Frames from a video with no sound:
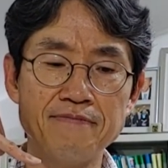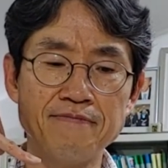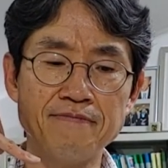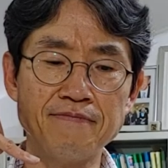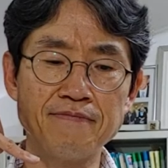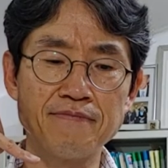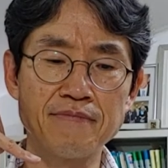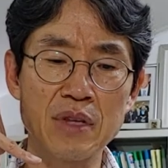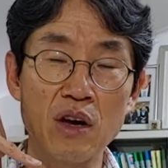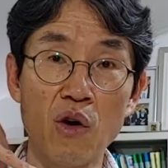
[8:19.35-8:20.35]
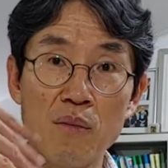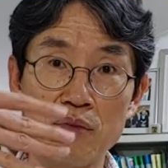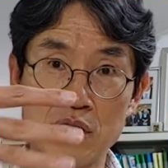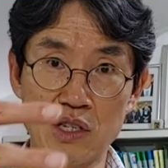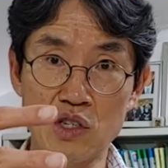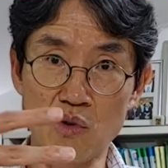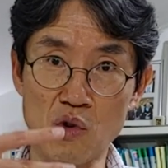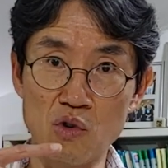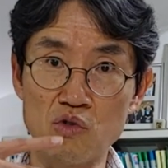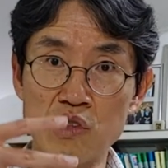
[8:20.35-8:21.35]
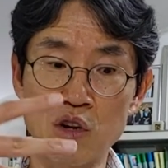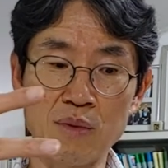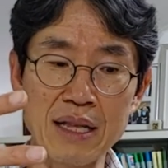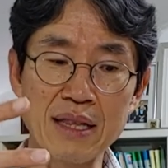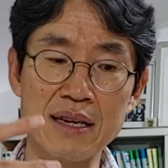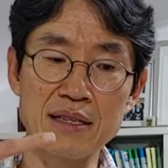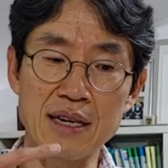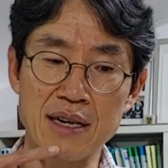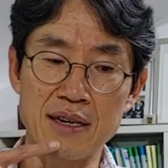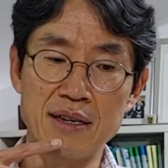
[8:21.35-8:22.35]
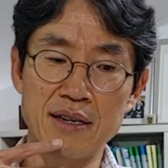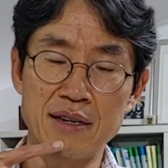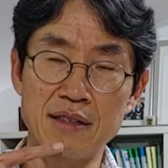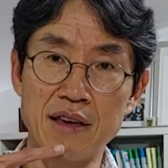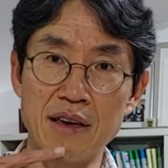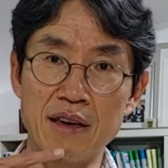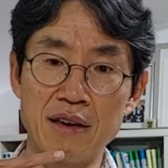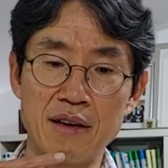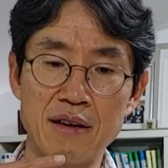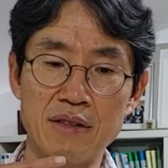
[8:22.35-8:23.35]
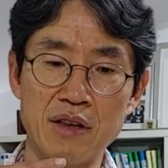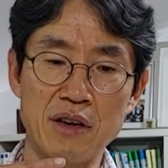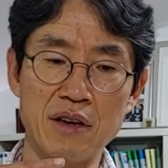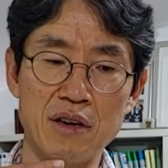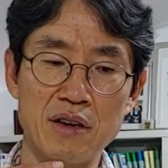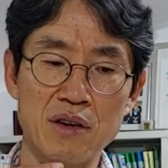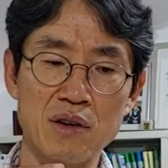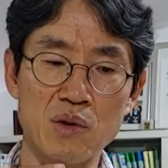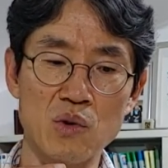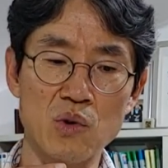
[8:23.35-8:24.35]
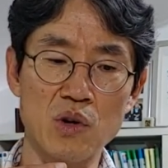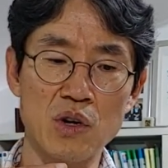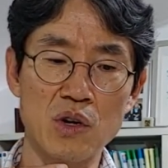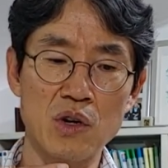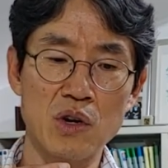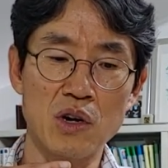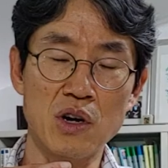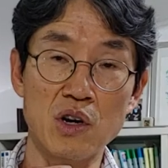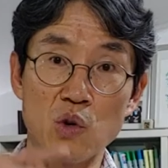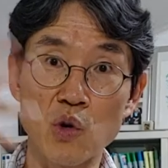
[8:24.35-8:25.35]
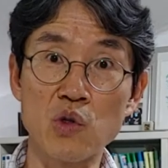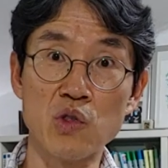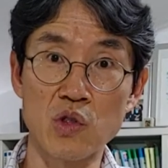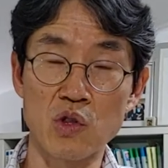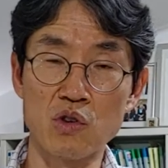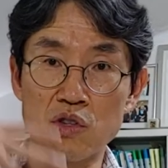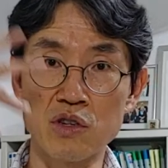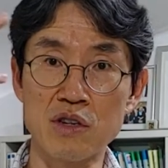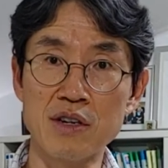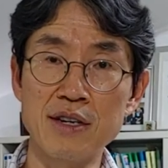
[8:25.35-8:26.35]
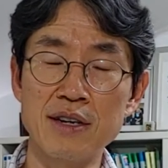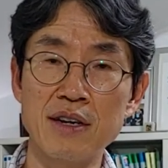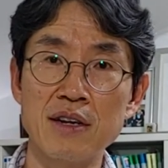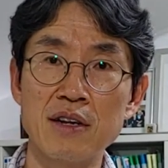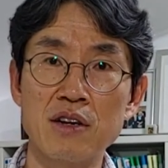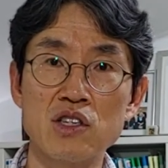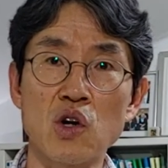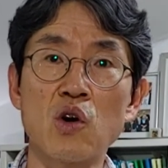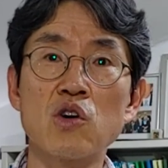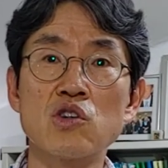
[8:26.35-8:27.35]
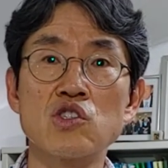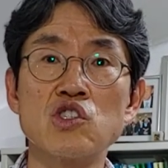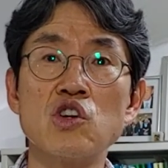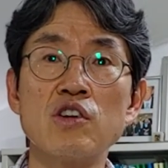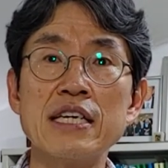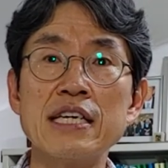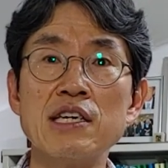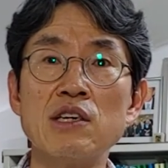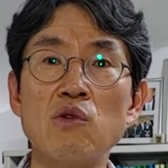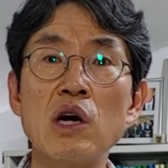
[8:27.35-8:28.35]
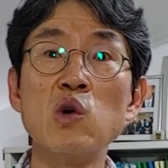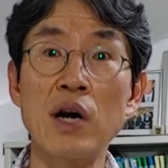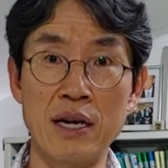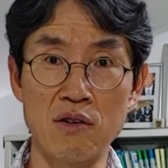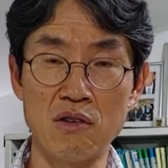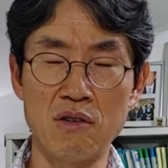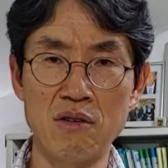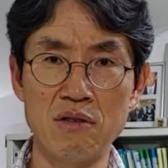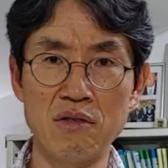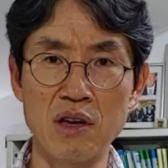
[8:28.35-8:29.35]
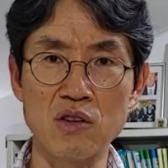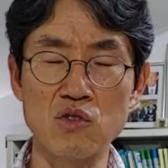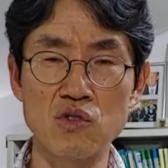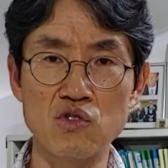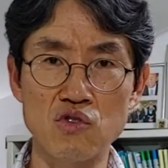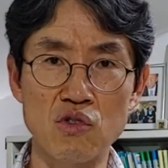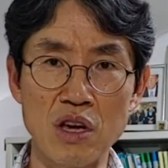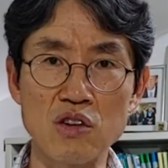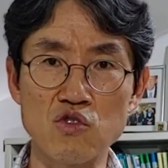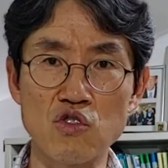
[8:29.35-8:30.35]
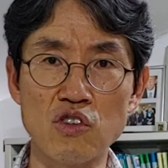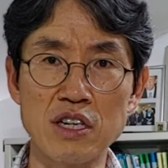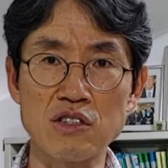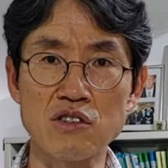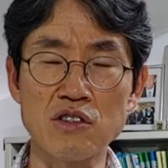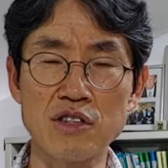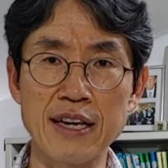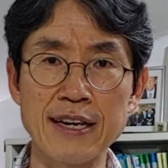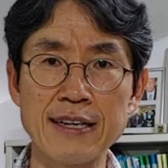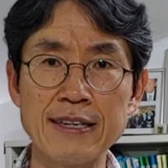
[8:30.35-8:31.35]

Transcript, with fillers: 음. 직접 얼굴을 대고 만나느냐? 네. 네. 그리고, 어, 요런 것들을 적절히 활용하는 거. 네. 되게 중요하죠. 네.